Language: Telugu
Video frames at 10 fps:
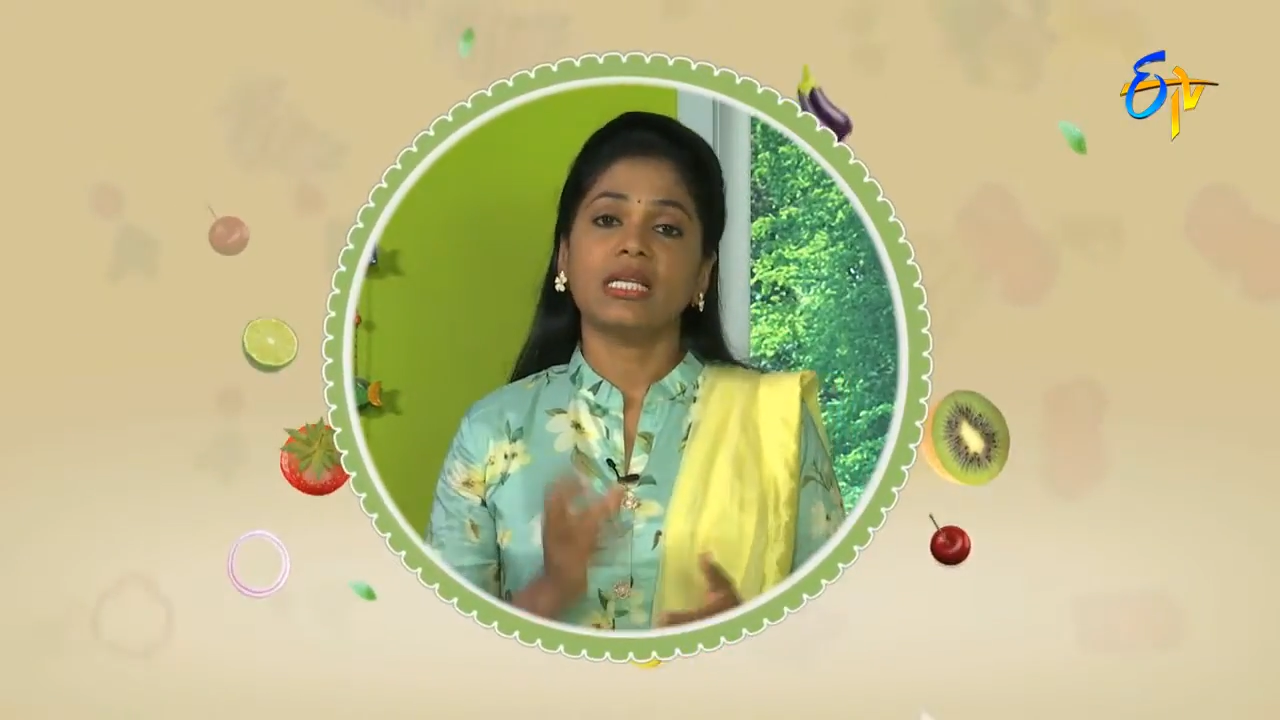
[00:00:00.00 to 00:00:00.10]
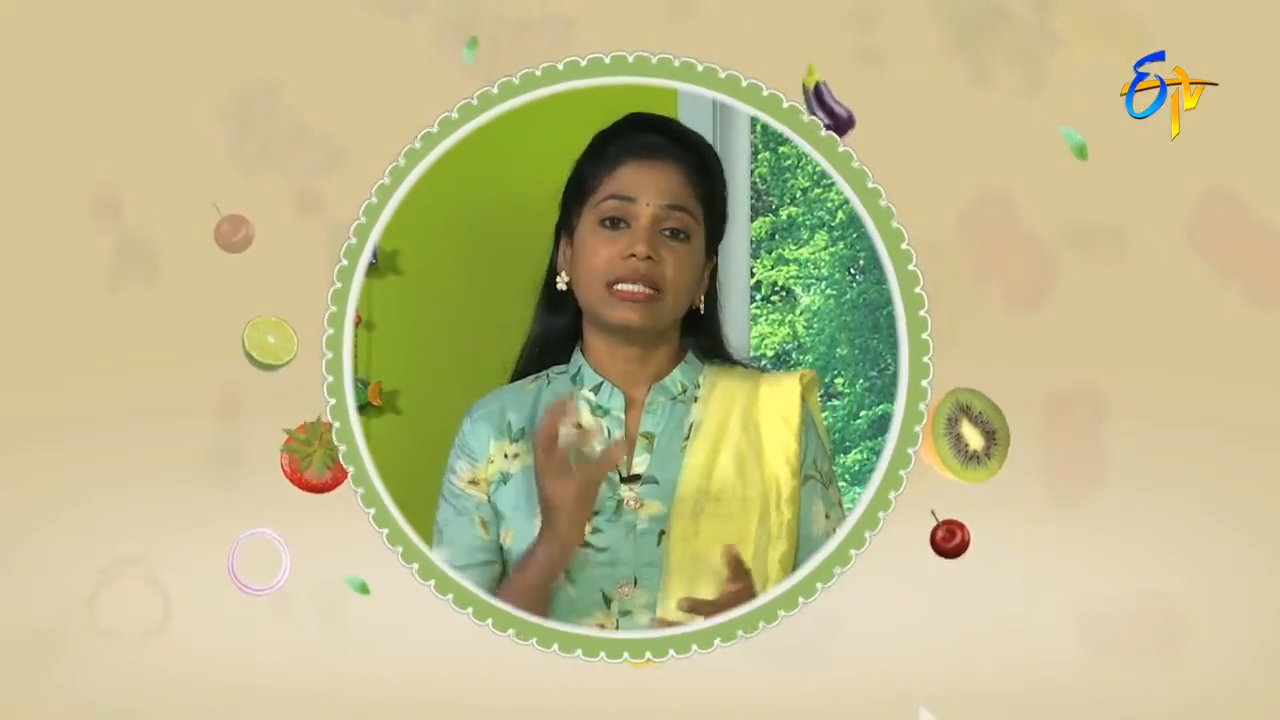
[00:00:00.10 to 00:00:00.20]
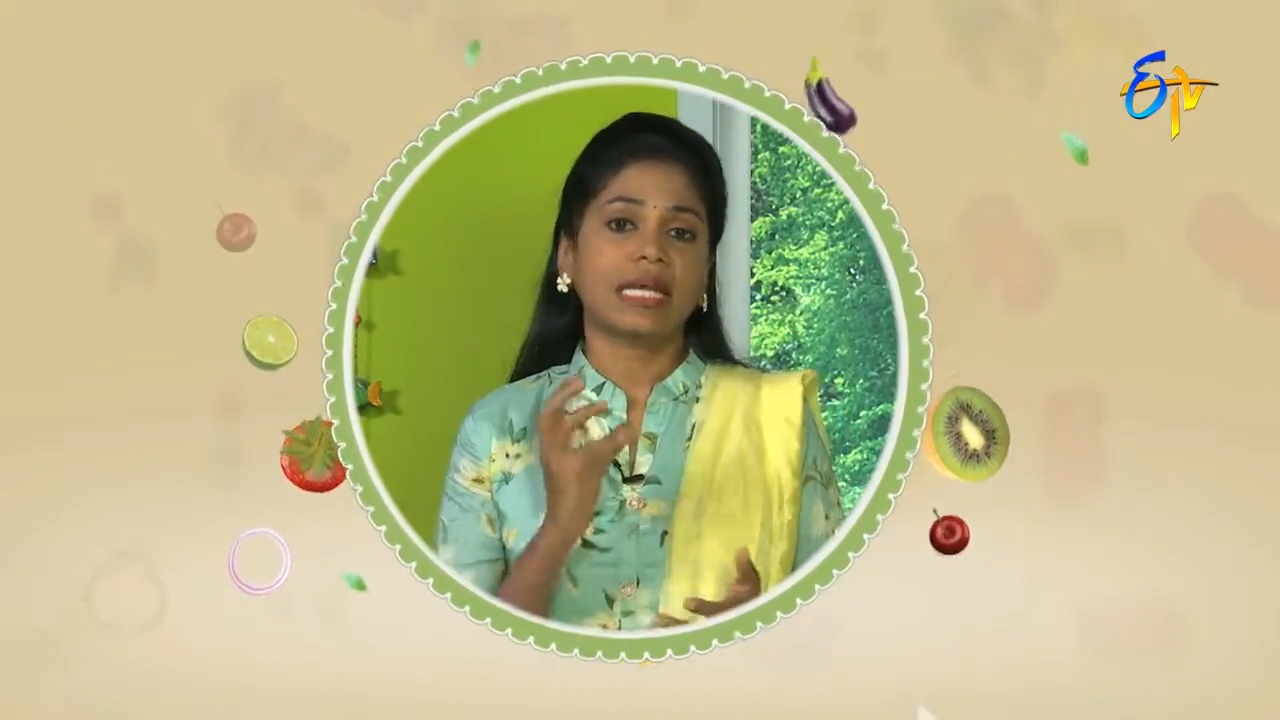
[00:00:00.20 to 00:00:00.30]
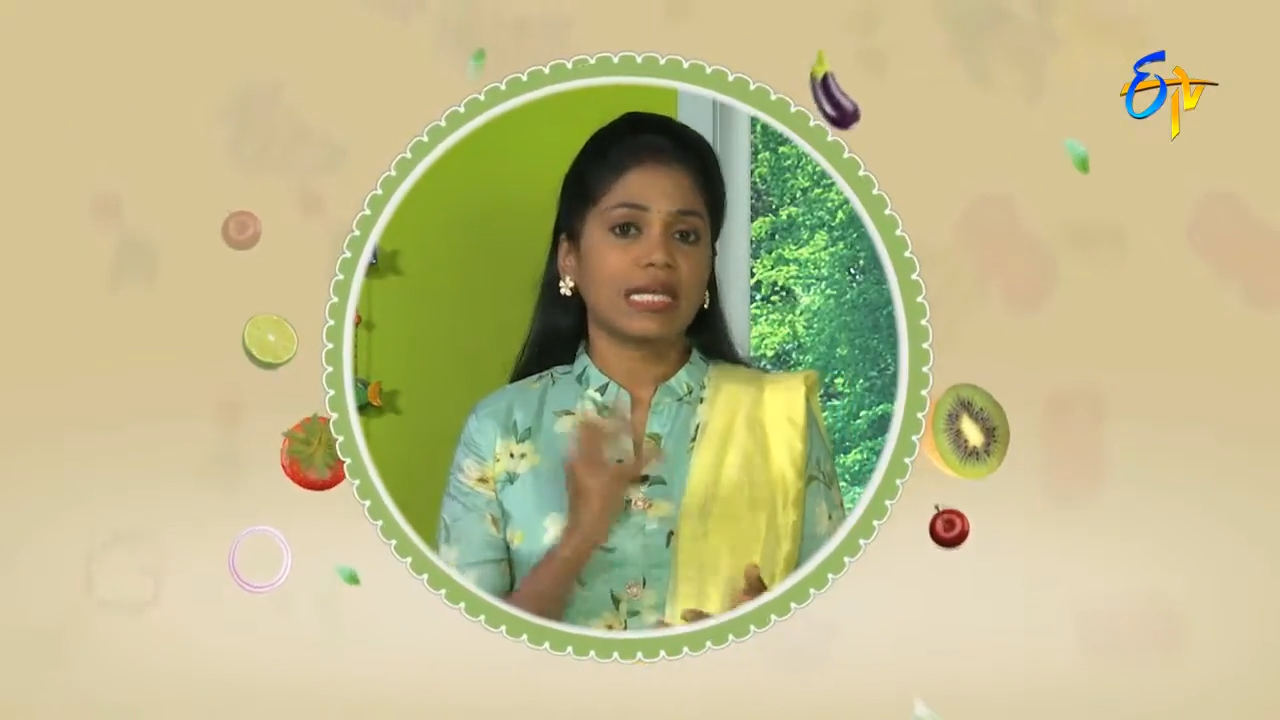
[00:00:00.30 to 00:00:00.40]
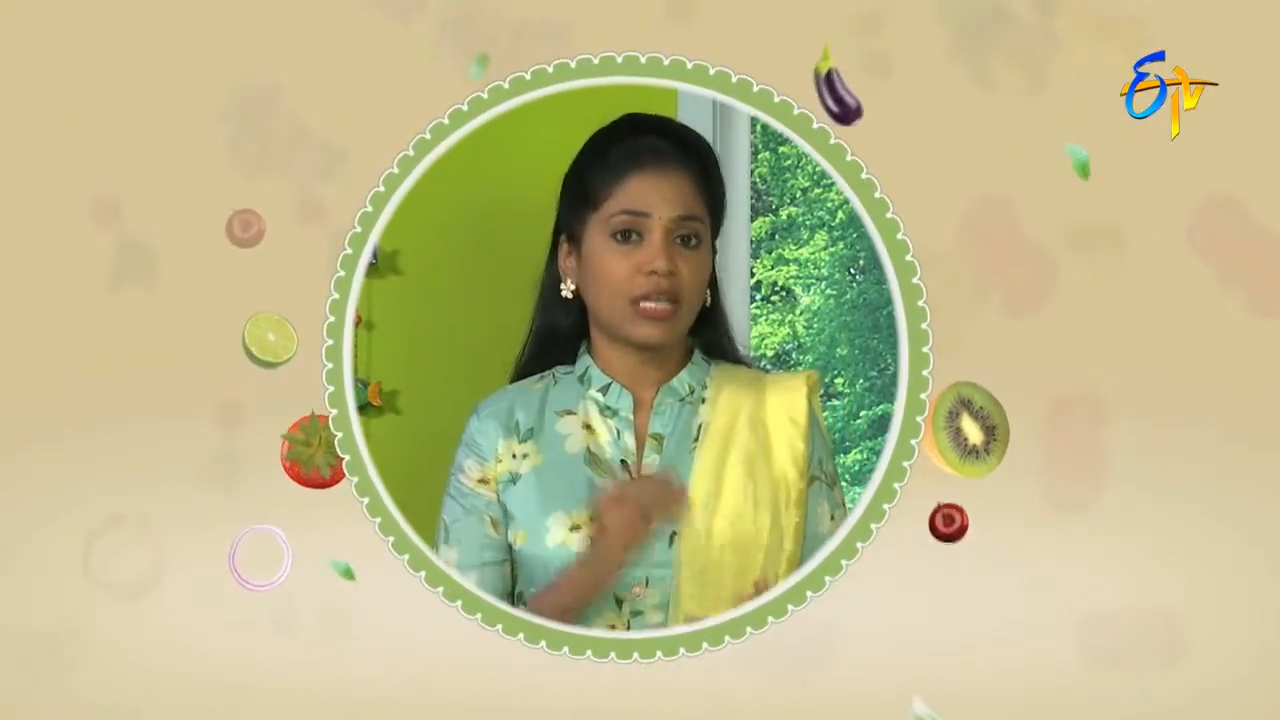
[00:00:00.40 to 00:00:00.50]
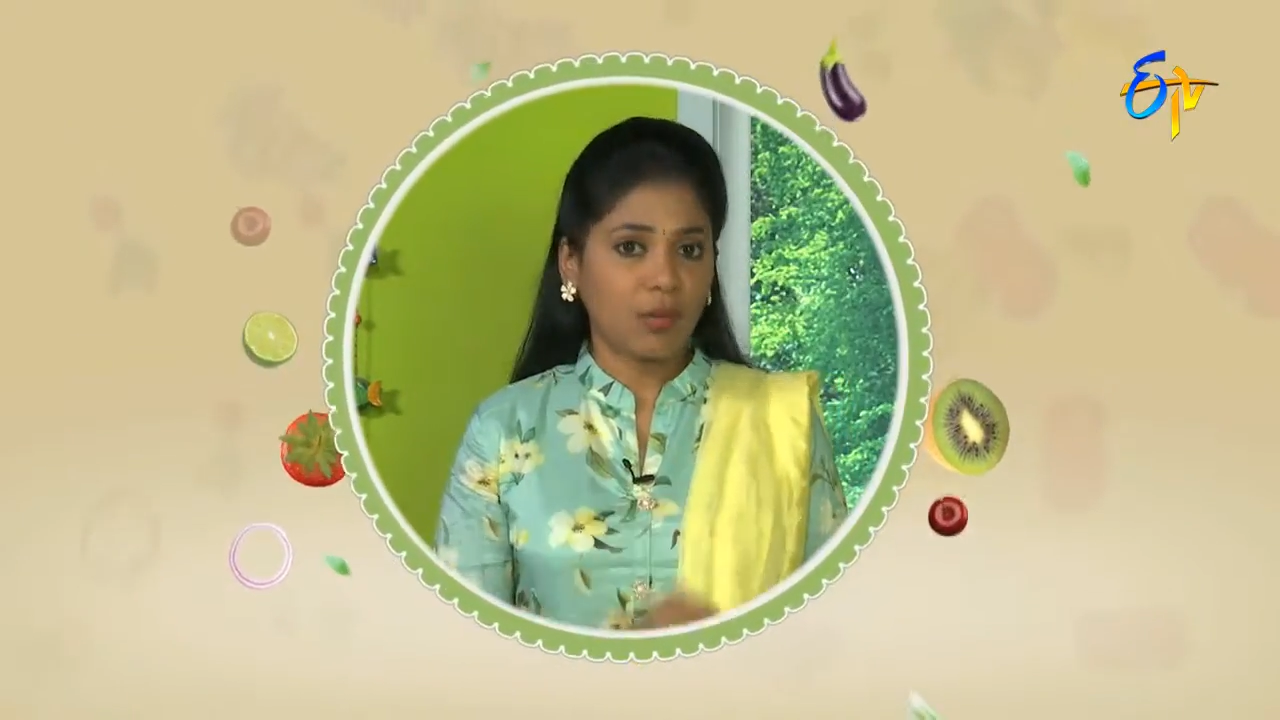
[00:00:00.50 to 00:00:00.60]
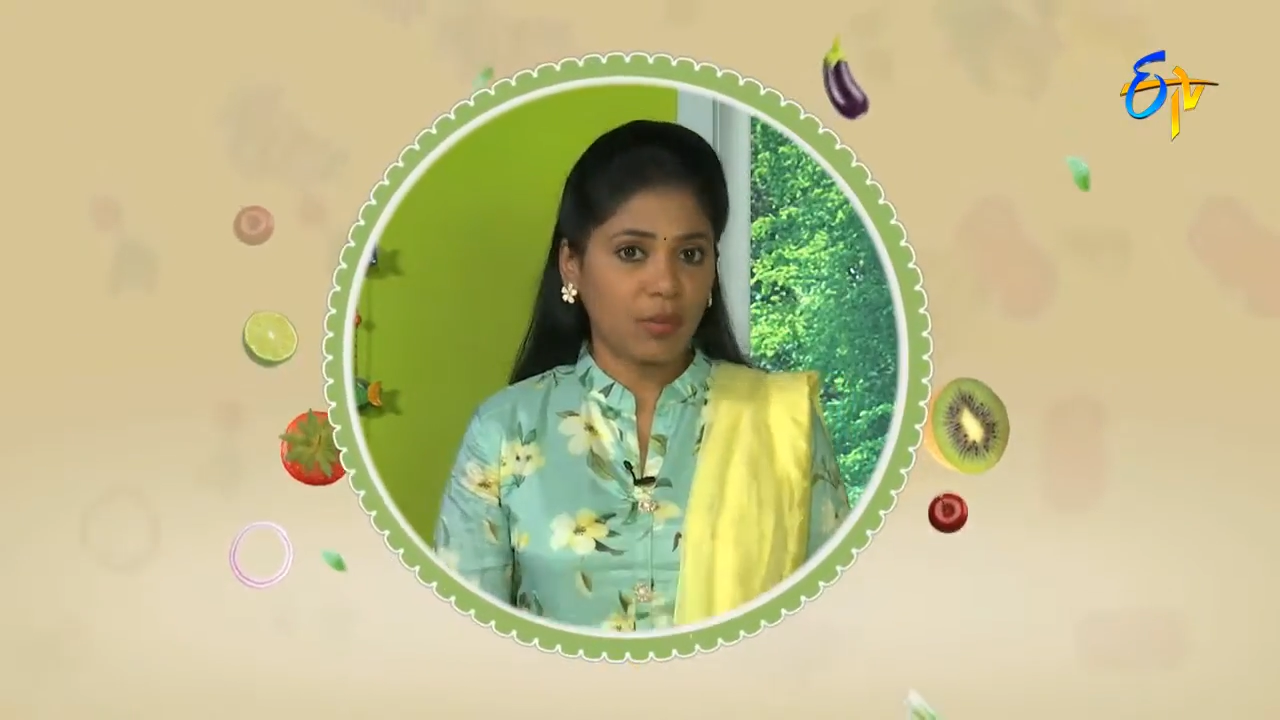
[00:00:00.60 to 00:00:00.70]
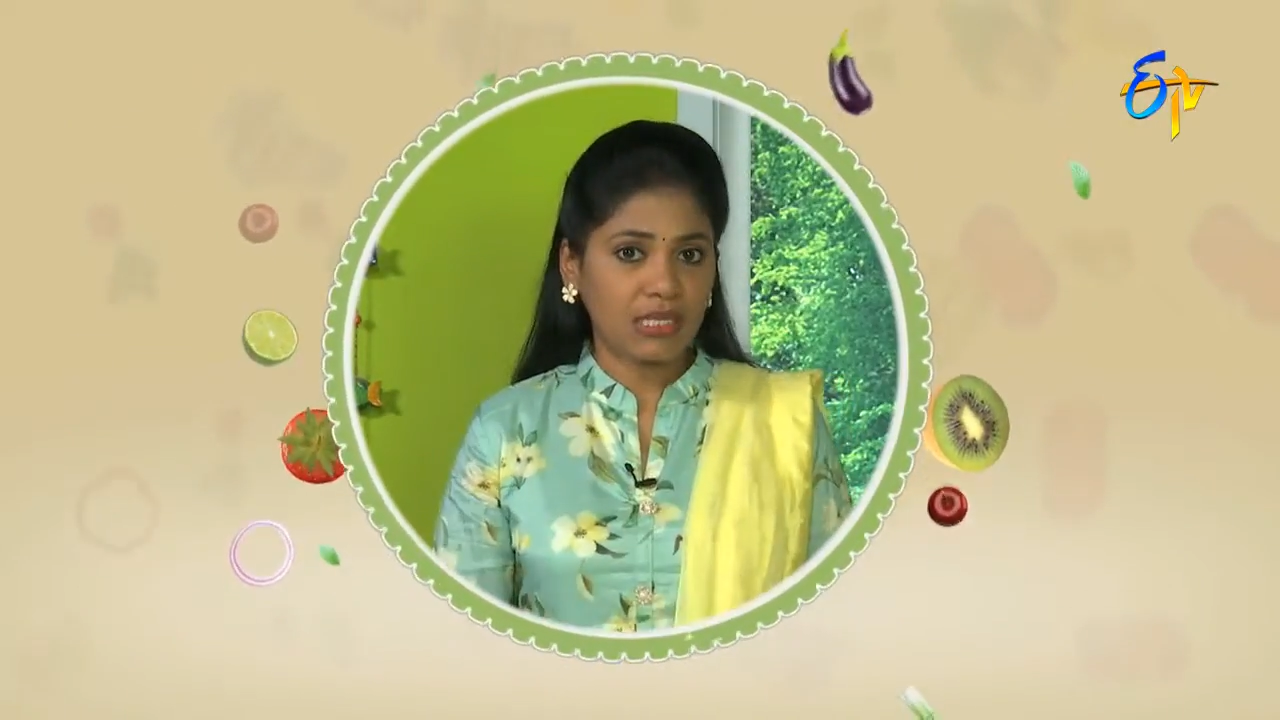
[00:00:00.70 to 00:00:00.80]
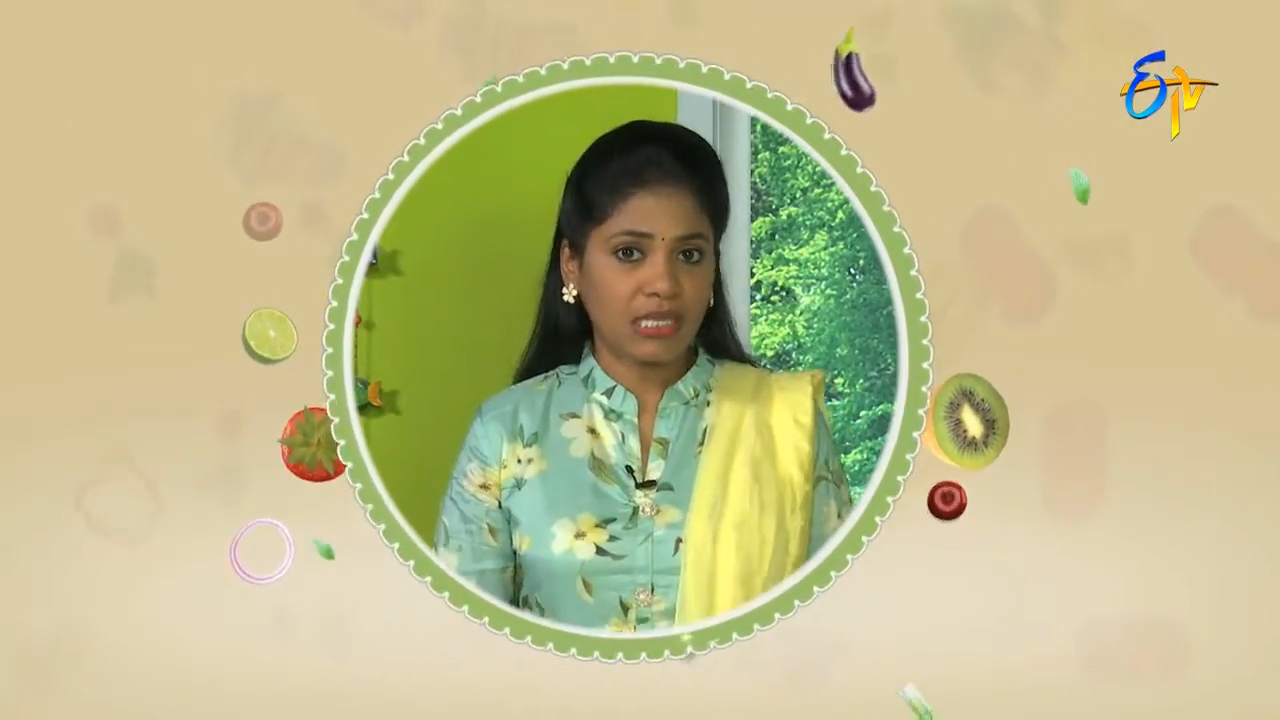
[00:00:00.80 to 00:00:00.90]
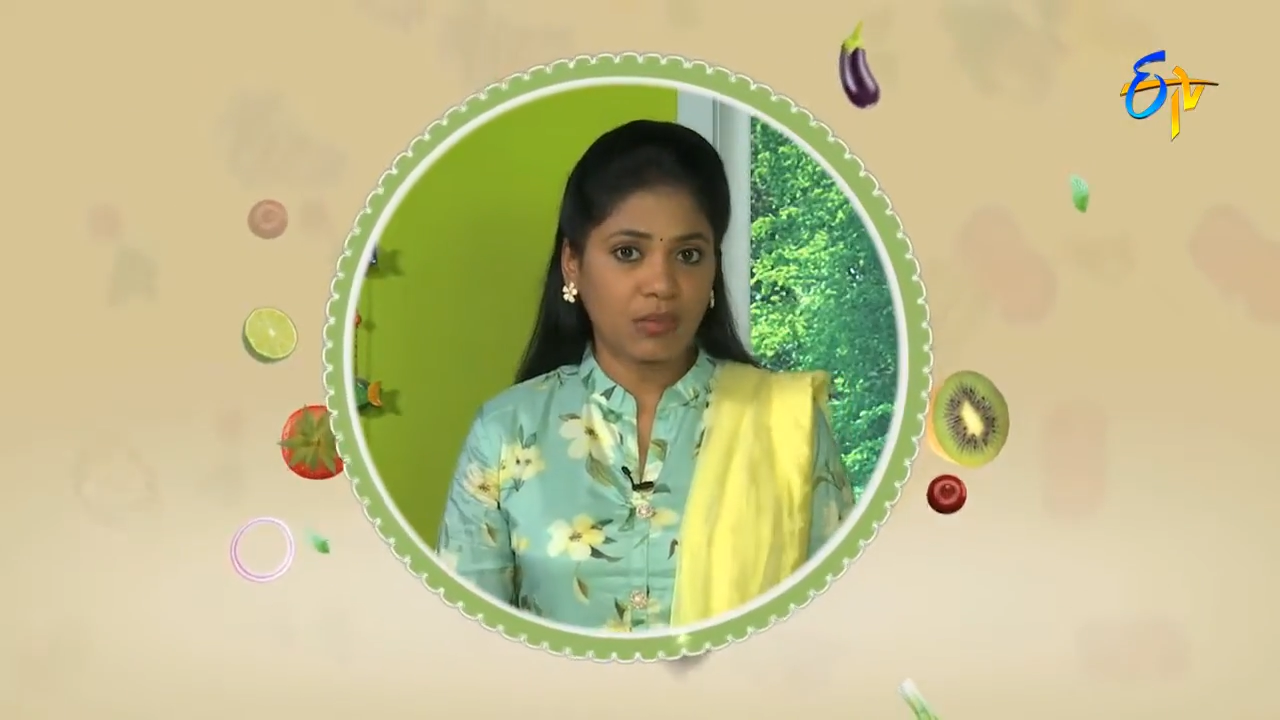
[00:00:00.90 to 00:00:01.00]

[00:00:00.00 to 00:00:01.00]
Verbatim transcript: చక్కటి కాంప్లెక్స్